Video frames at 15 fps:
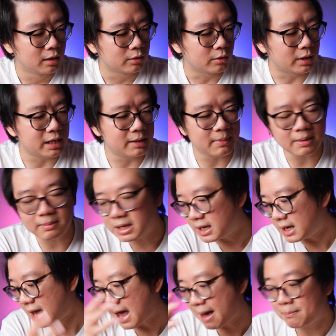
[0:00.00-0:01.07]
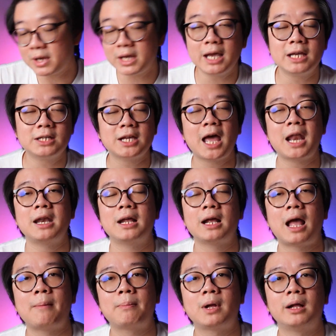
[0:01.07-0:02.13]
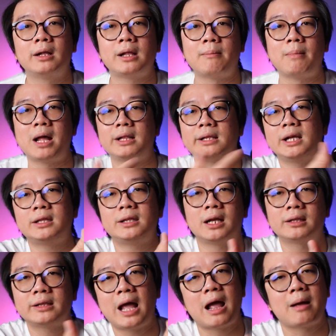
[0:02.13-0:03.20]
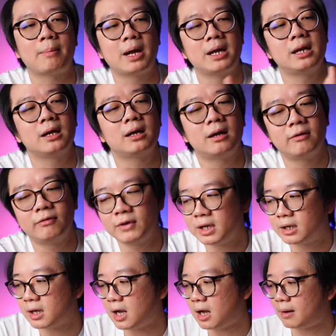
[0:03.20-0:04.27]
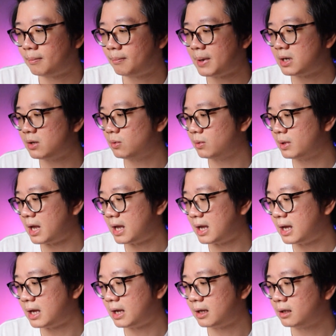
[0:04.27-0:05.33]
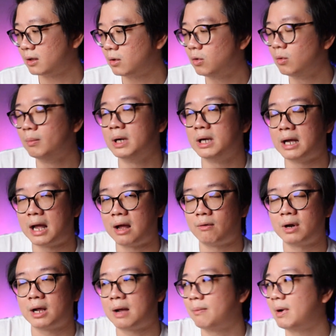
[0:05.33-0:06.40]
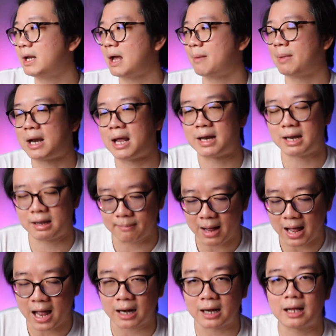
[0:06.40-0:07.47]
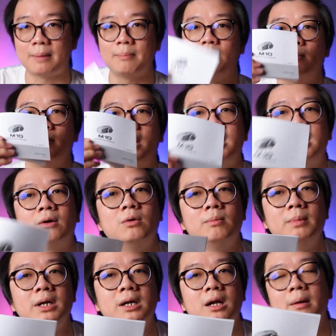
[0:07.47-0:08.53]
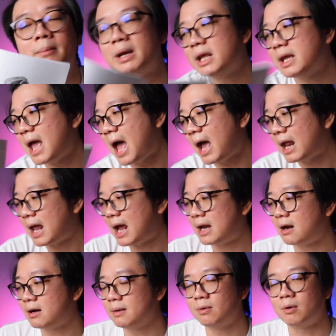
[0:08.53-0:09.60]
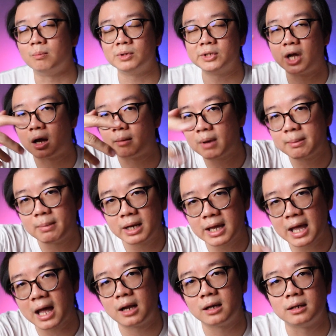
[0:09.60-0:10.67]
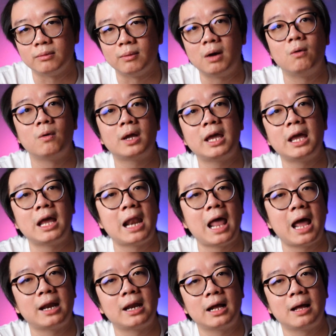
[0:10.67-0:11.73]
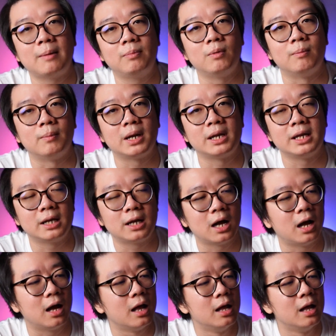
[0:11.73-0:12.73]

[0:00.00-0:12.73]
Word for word: ตัวนี้ไม่มีแอปพลิเคชันนะครับก็สามารถเซตต่างๆภายในคอนฟิกก็ไปดูในคู่มือเอานะครับว่าทำอะไรได้บ้างนะครับผมอันนี้คู่มือก็ไม่ได้ยากอะไรเท่าที่ผมสอนไปเมื่อกี้ถือว่าโอเคแล้วนะครับผมอันนี้ก็